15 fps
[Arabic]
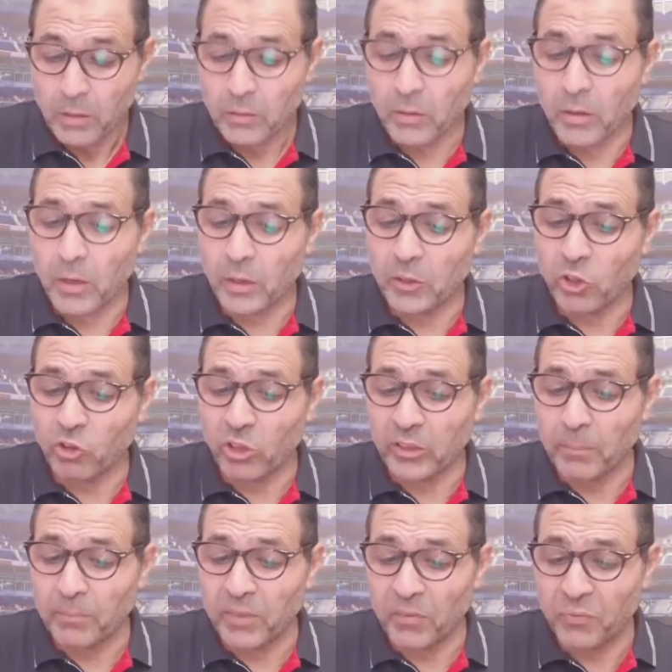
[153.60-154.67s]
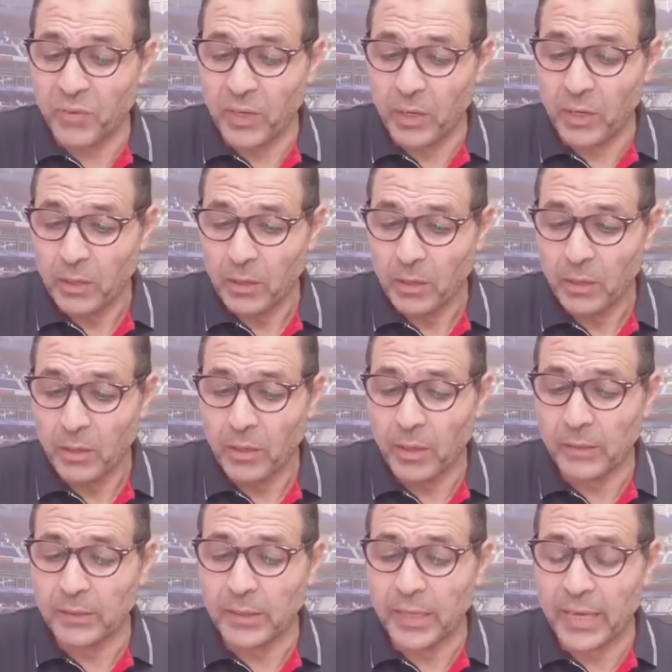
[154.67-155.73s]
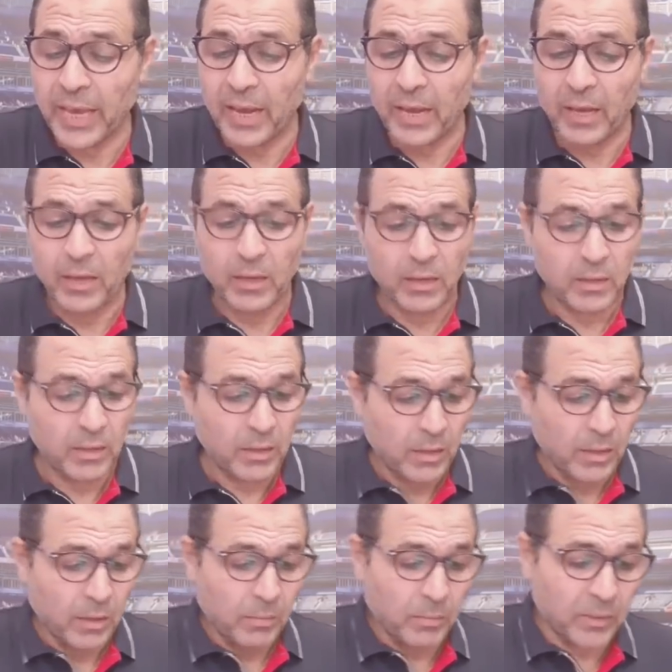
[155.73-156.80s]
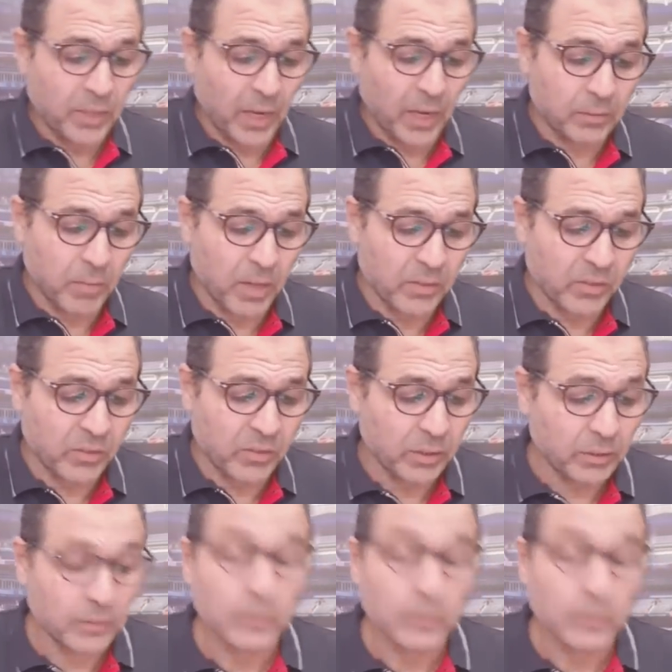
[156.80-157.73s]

طلعت شتمت فيه الرجاله بتاعت مصر